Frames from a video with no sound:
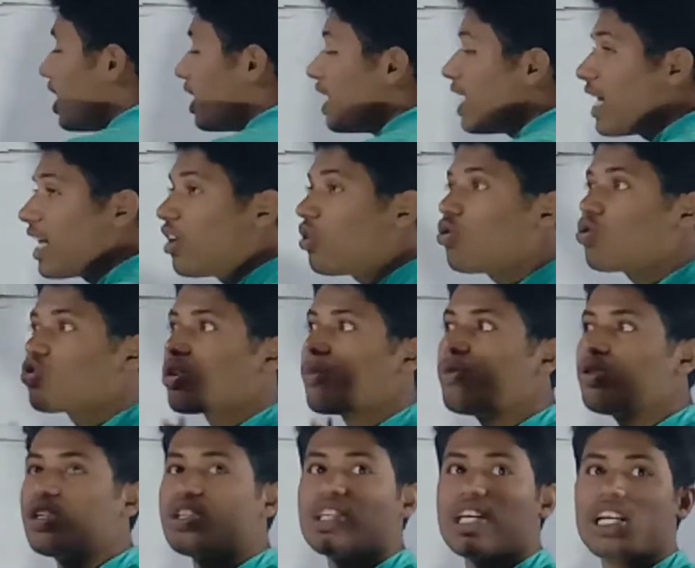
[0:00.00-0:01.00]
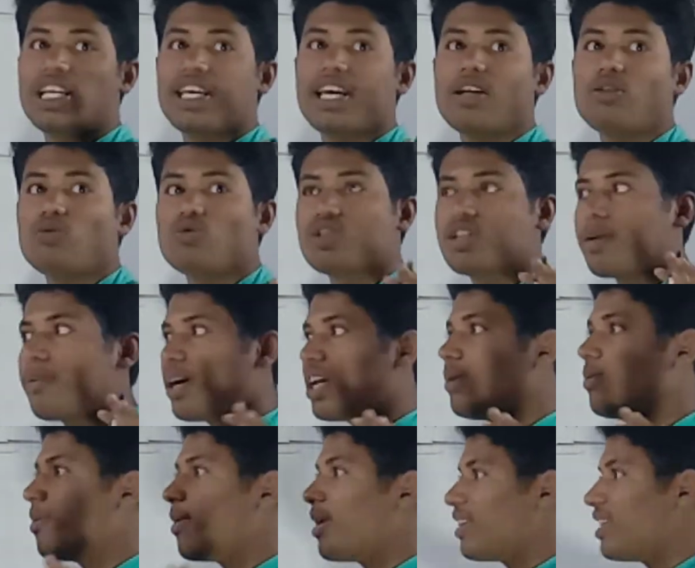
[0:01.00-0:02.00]
ठीक है ना जो समुद्र जली है तो उसके बारे
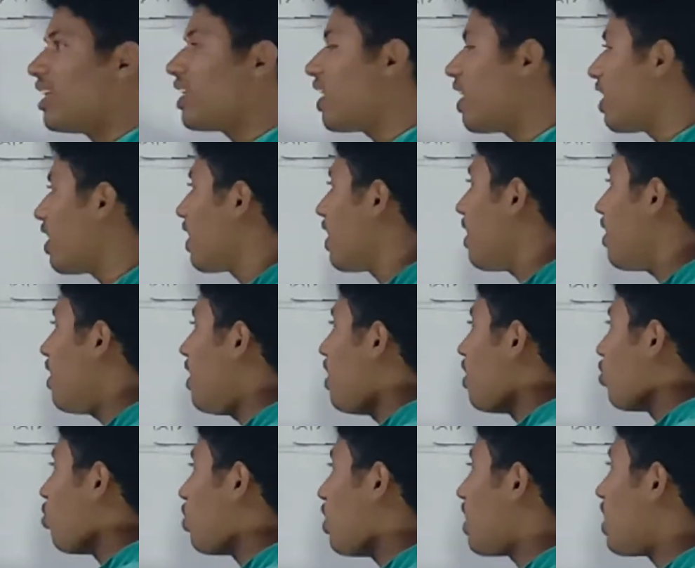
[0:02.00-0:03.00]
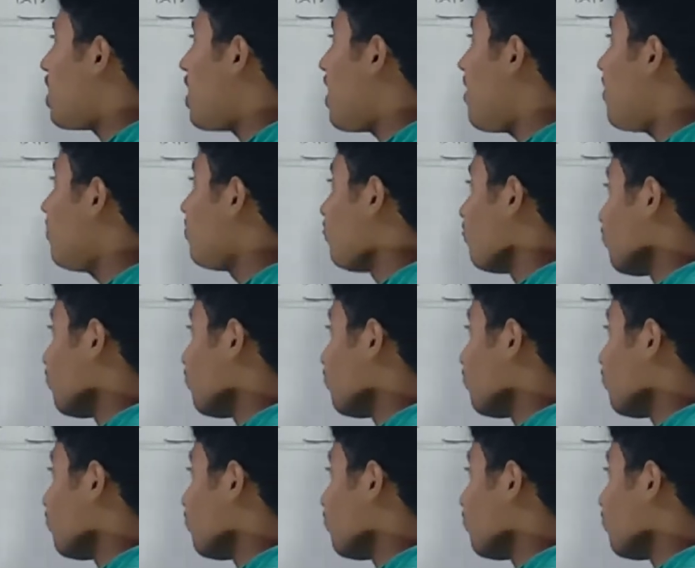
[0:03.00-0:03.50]
में अध्ययन करेंगे तो देखिए